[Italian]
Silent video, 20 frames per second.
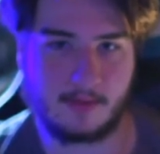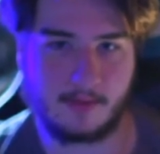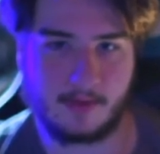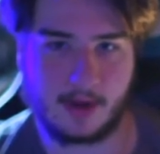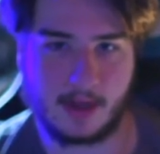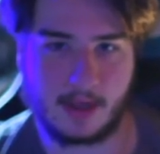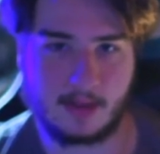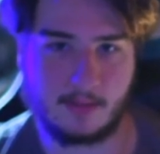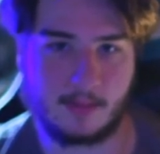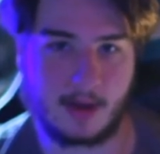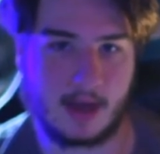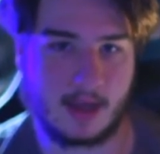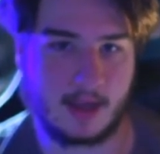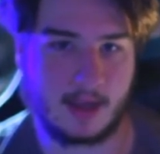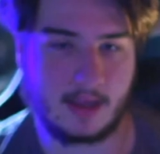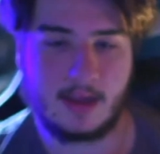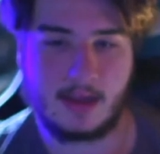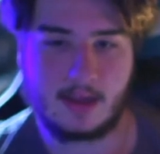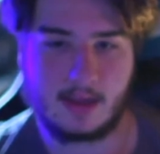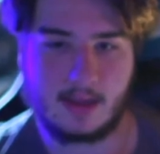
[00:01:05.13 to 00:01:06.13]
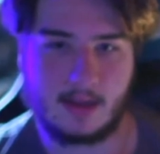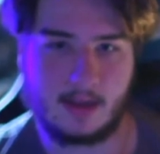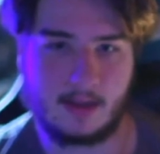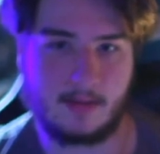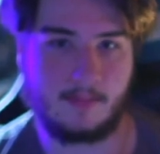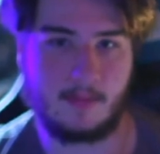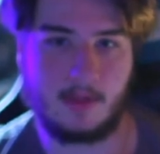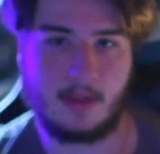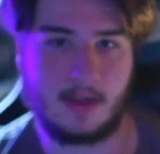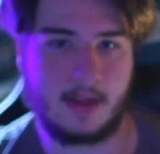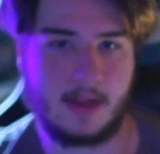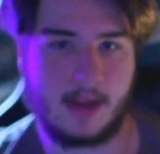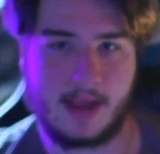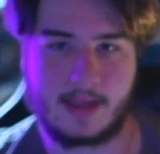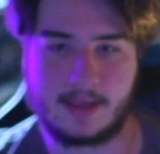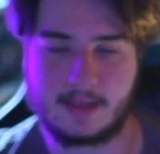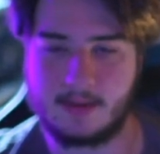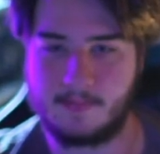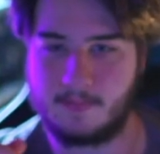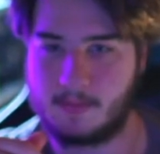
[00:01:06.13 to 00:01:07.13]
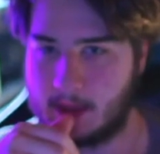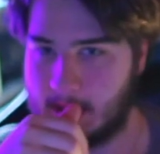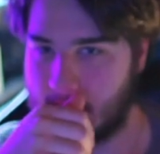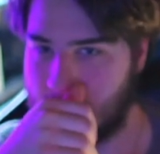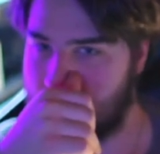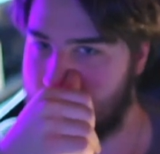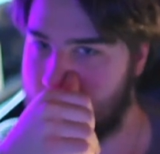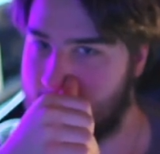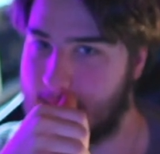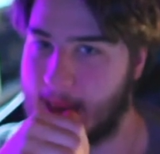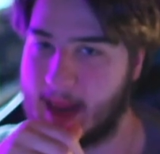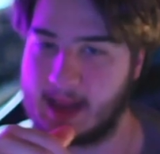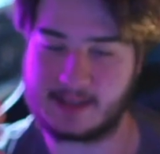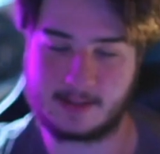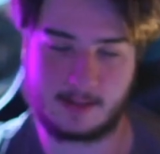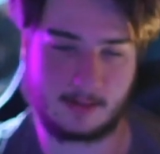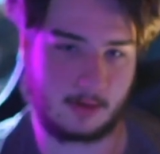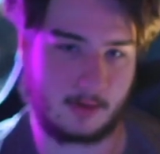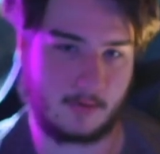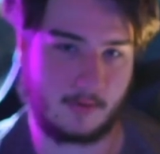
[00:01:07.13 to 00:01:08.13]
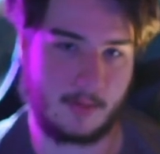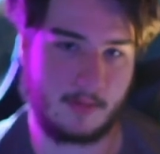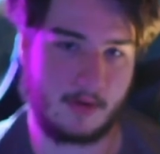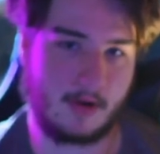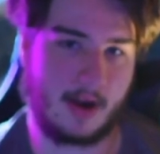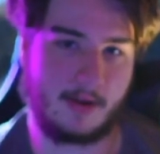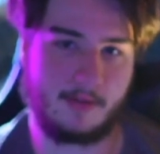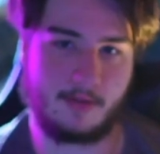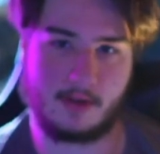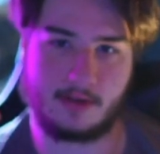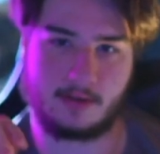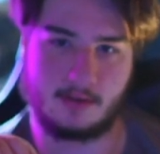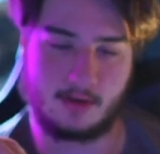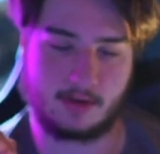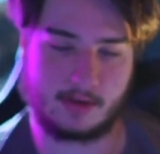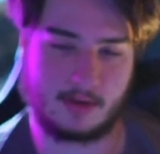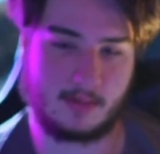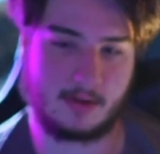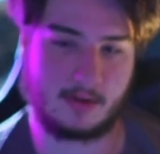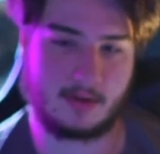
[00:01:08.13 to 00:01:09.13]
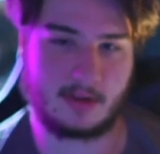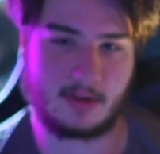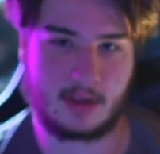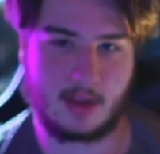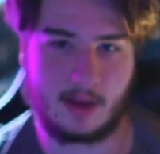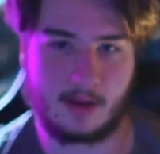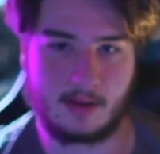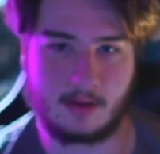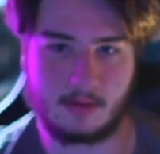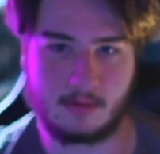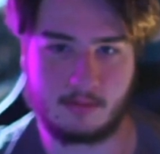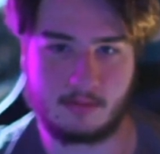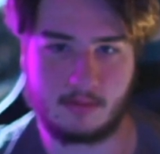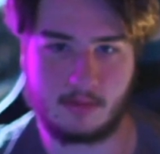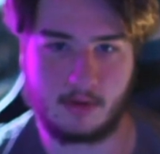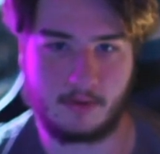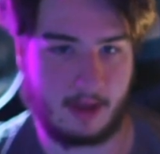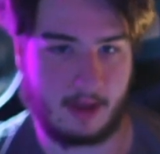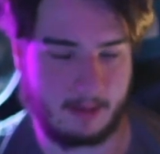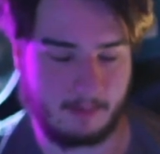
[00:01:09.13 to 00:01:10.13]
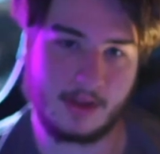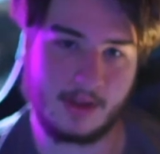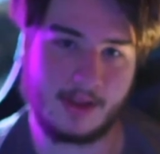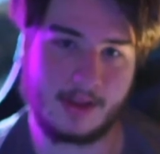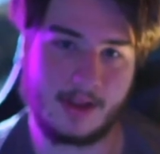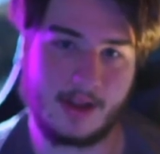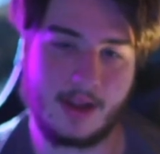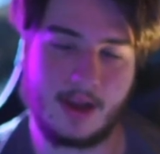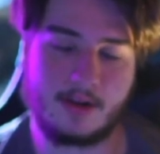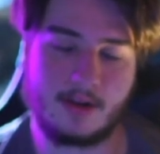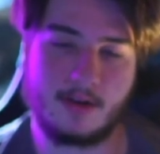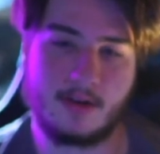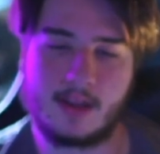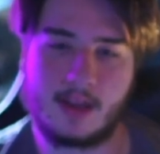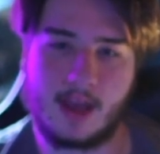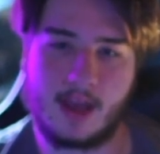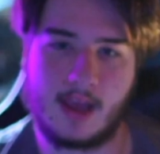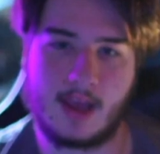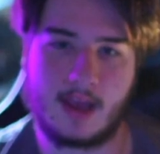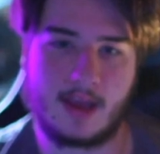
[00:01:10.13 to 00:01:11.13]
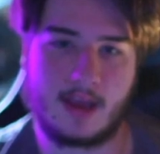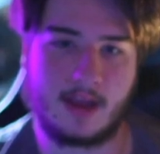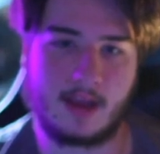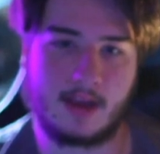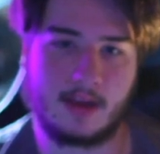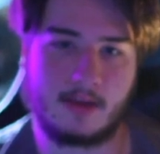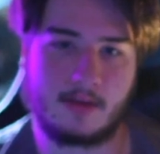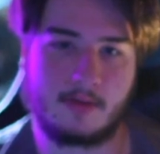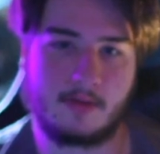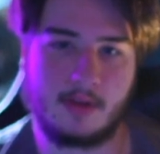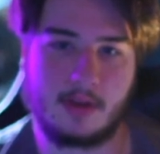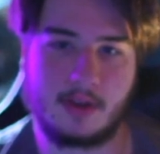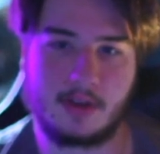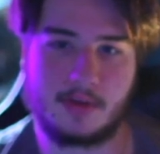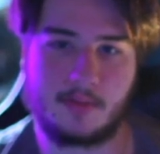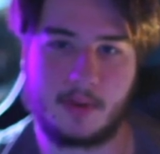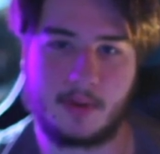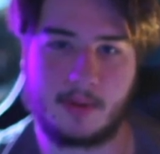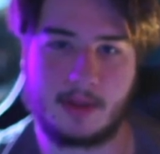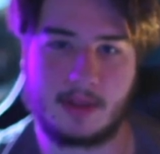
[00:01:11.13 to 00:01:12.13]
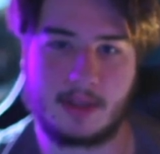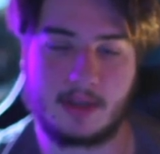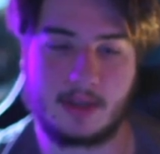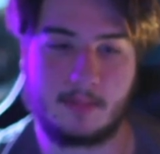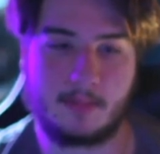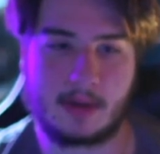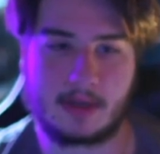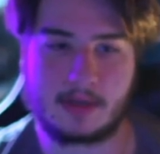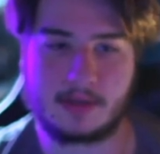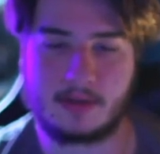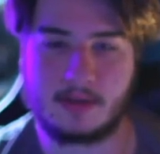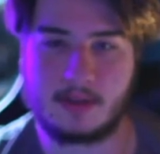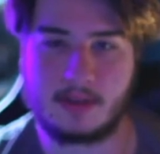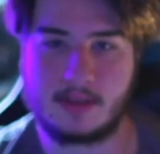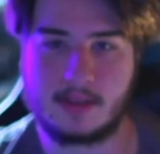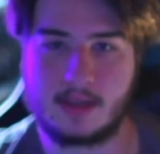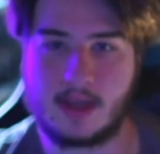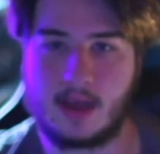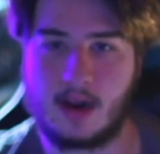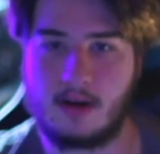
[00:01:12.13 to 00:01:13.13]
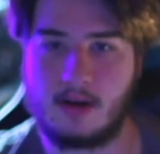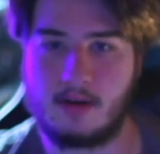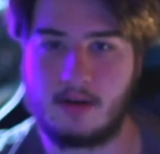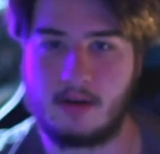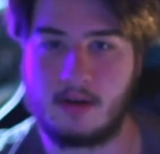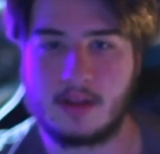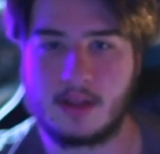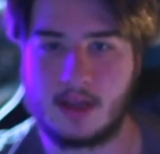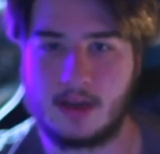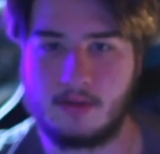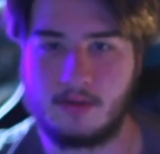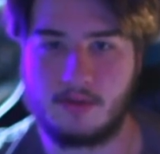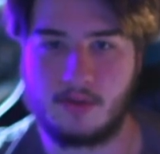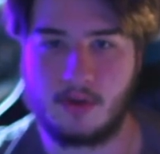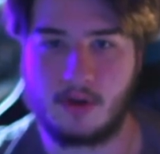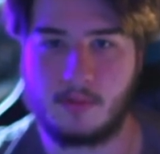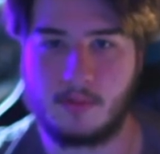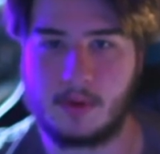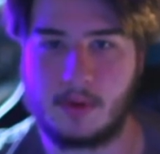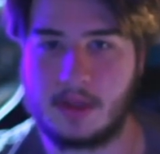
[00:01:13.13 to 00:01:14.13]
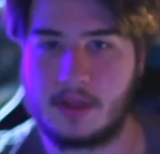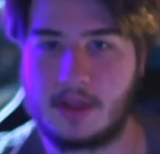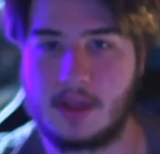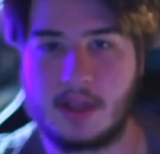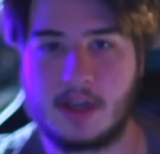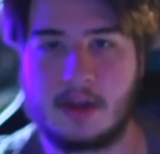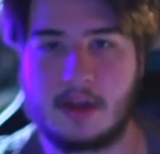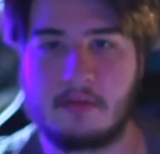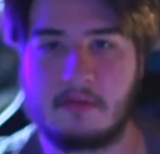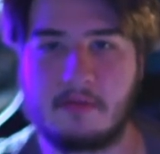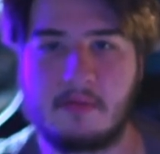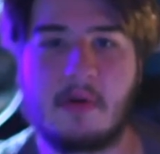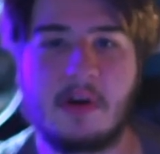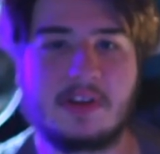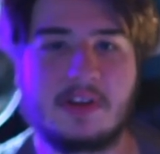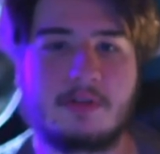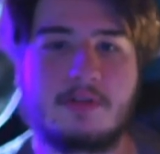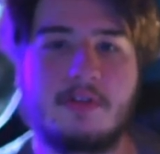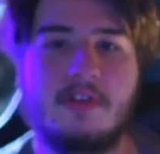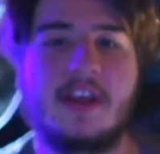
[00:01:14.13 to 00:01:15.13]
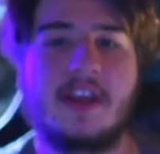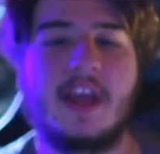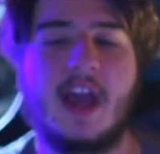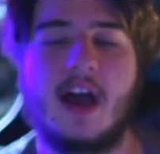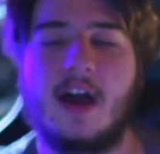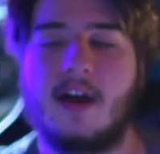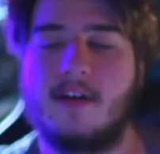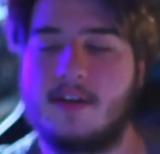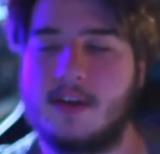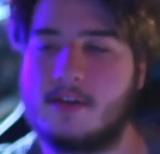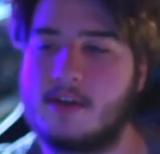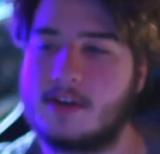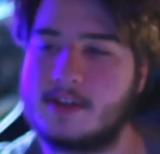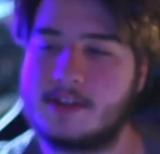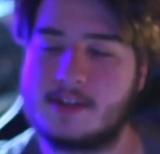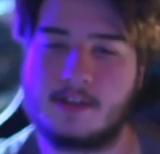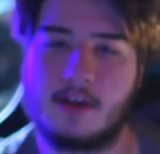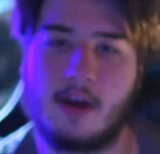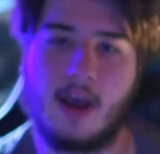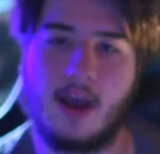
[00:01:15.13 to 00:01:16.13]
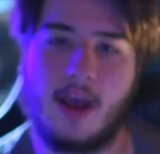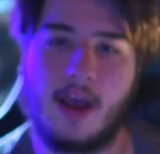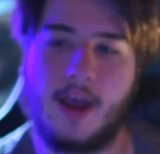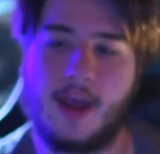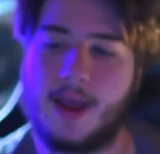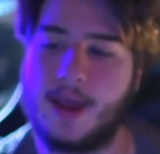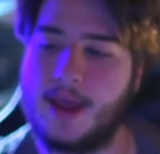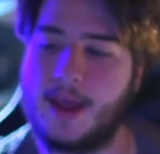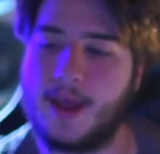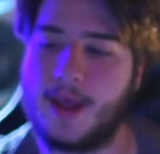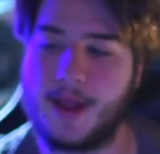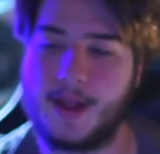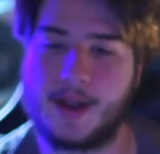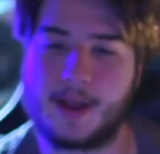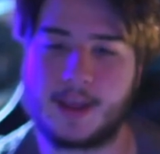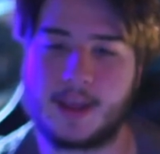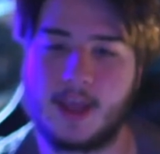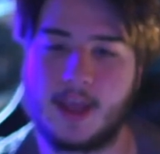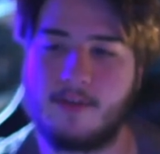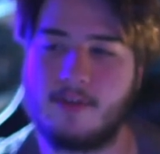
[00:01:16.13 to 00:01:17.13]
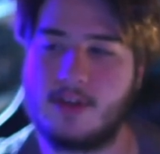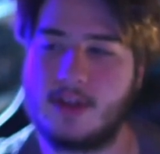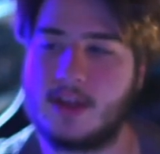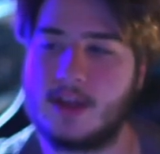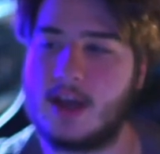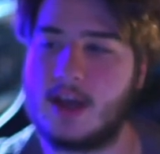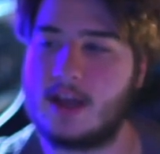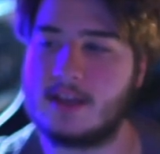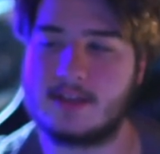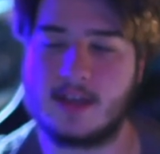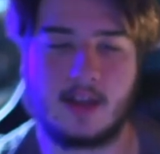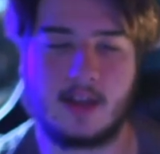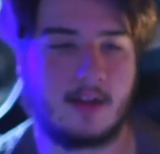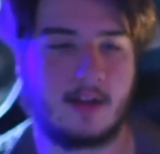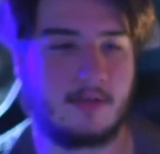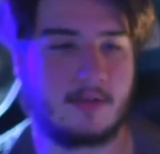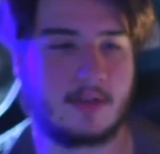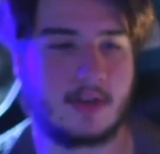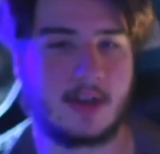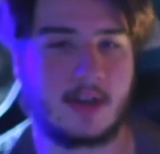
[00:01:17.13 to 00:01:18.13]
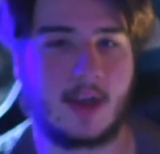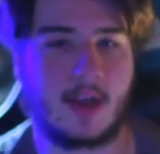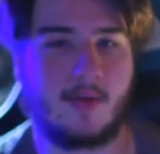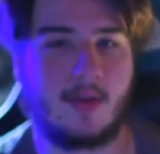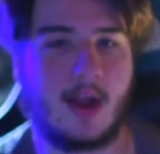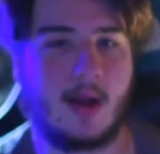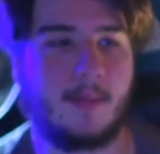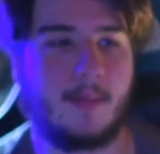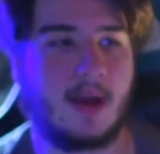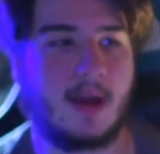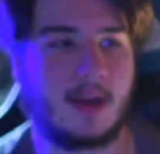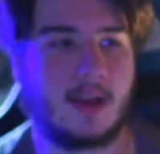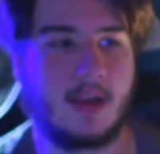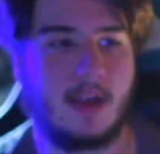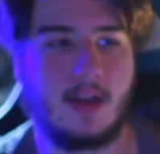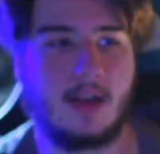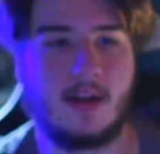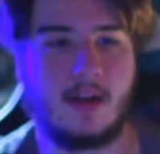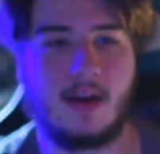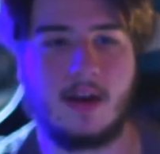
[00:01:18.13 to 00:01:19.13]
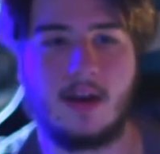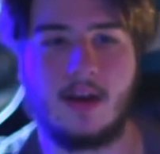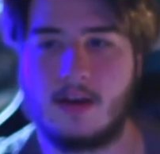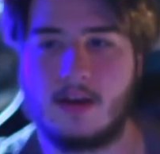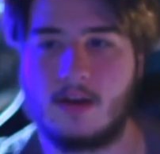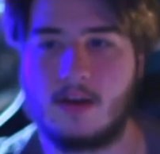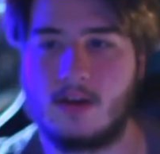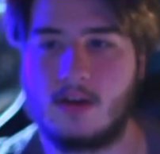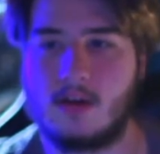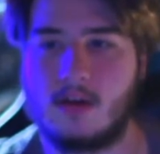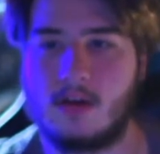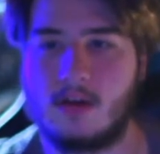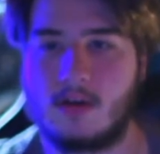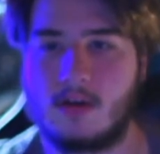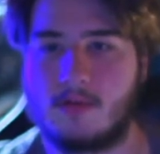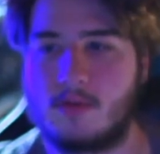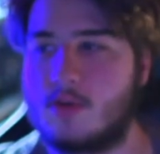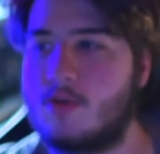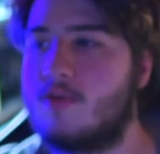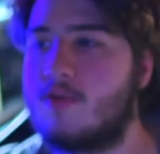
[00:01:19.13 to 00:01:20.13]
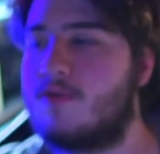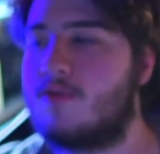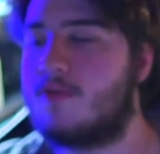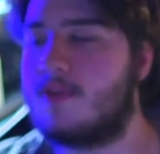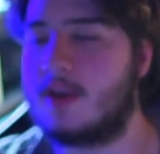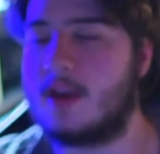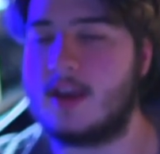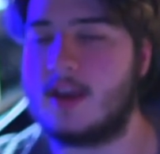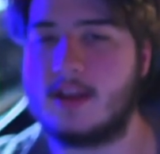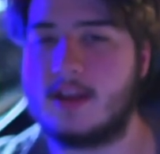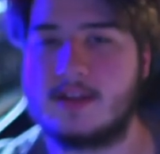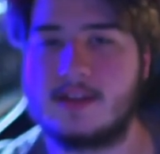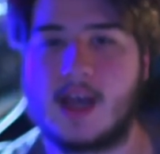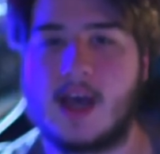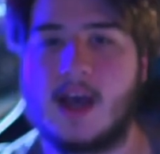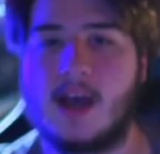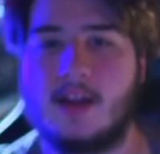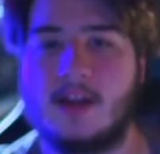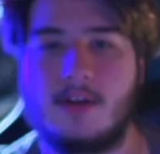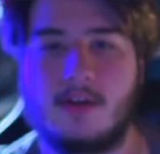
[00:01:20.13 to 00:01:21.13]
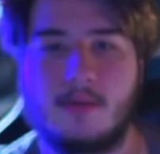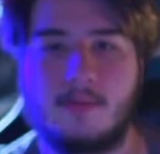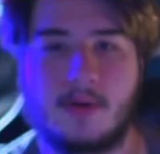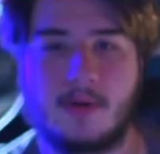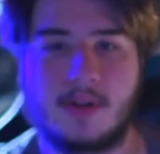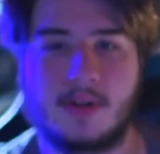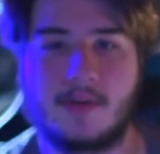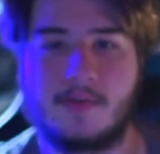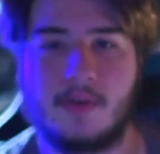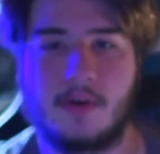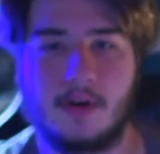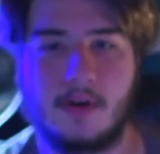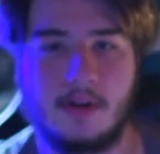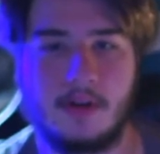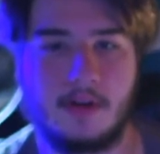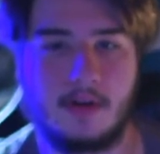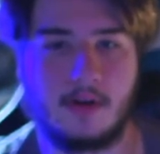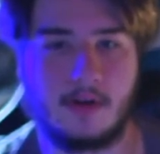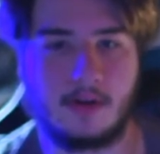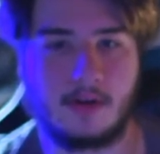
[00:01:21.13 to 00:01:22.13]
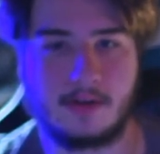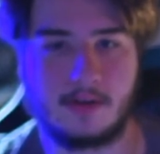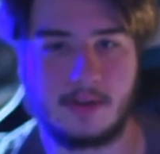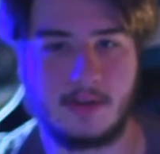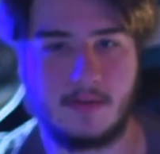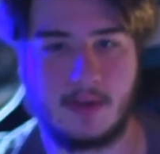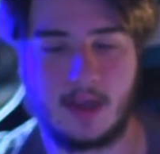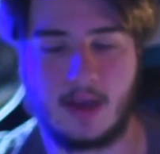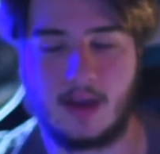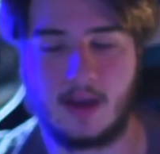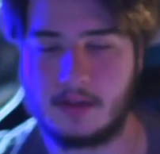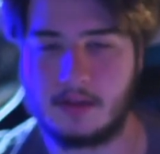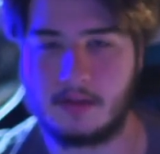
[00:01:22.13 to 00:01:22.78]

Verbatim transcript: find My il, in inglese, che è l'ex trova il mio iPhone e sono semplicemente chiamato dov'è in italiano, che eh, quindi ci permetterà di personalizzarlo, dargli un nome, dire queste sono le chiavi, questa è la chiave di casa, questa è la chiave della macchina, eh, cuffie, zaino, portafoglio, così via.